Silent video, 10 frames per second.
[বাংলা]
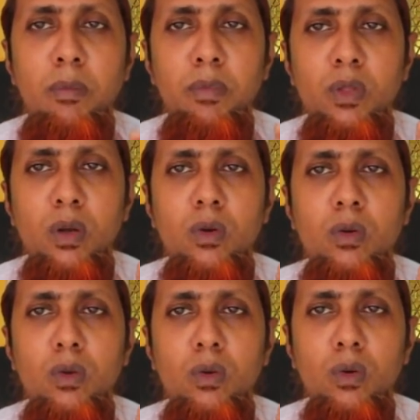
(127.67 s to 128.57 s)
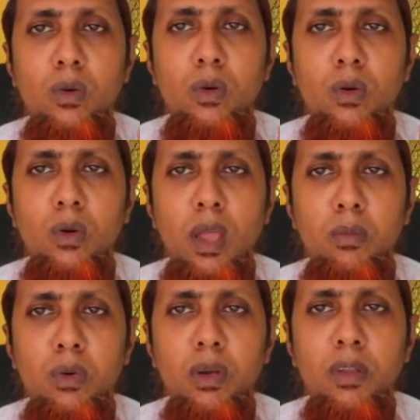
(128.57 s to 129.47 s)
আপনি যখন কোনো
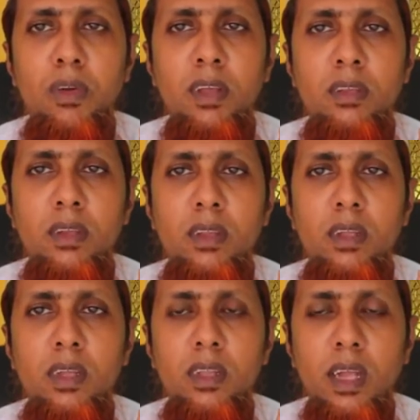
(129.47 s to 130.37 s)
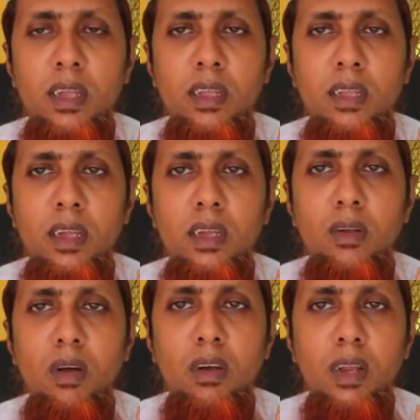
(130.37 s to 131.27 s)
এমন ডিভাইসের দিকে তাকিয়ে
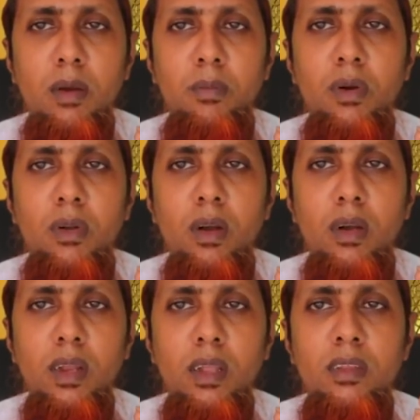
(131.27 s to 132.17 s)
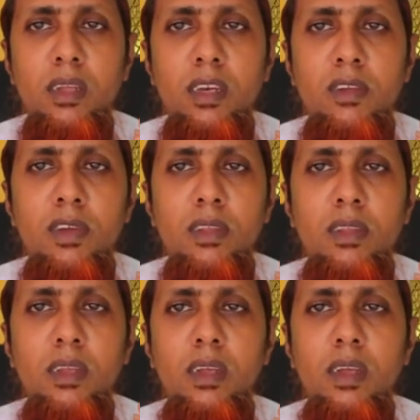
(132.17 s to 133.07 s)
থাকেন ঘন্টার পর ঘন্টা যে ডিভাইস
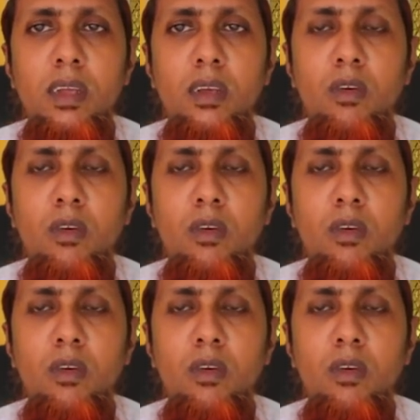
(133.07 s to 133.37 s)
থেকে